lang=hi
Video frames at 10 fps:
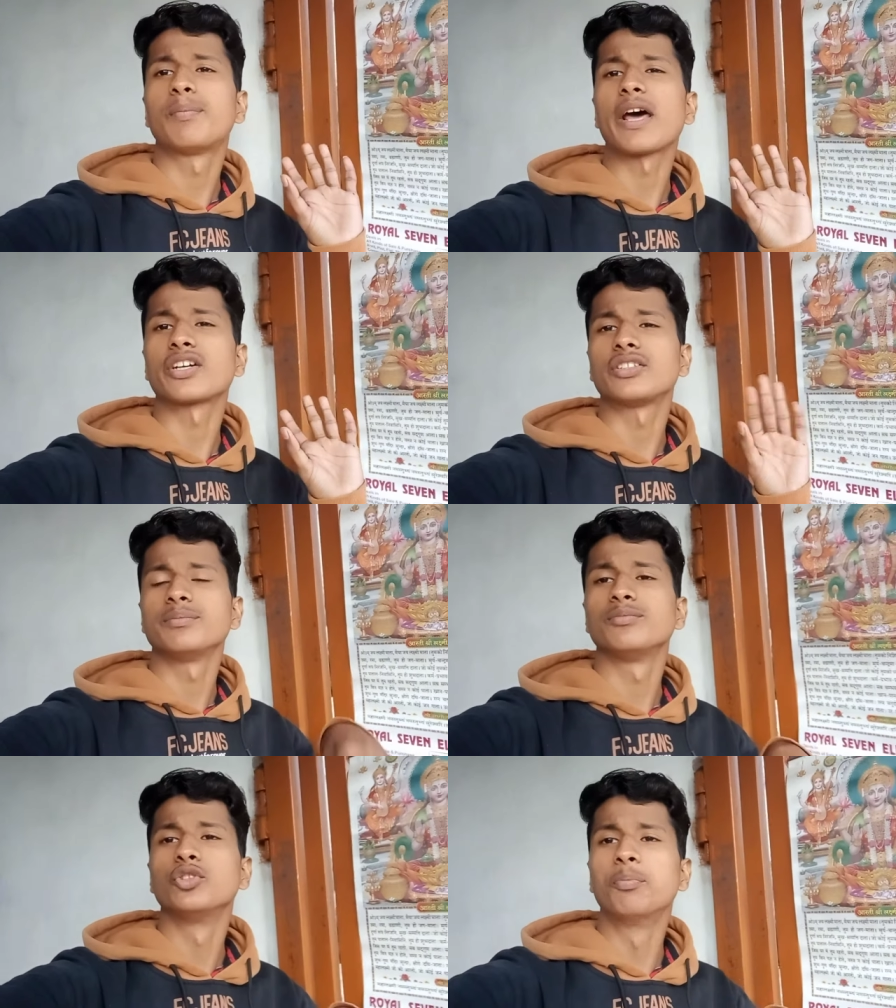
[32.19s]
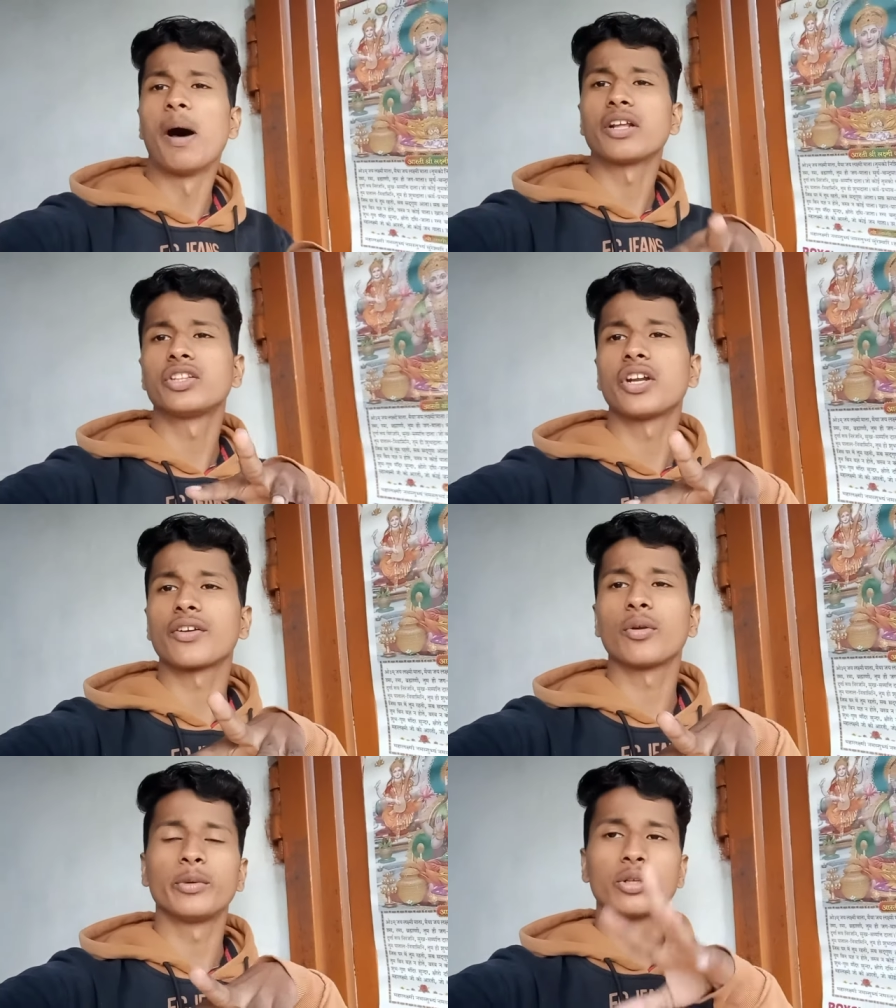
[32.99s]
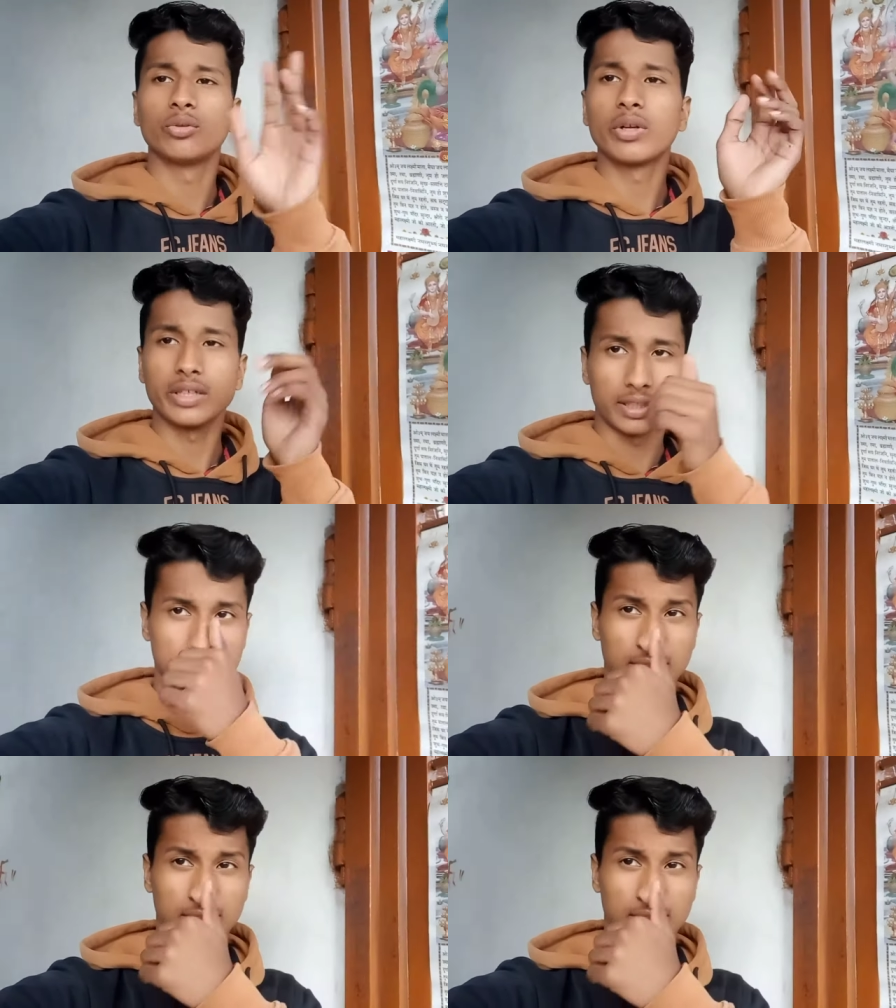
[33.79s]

पार्क जो बारह तेरह किलोमीटर दूर है यहाँ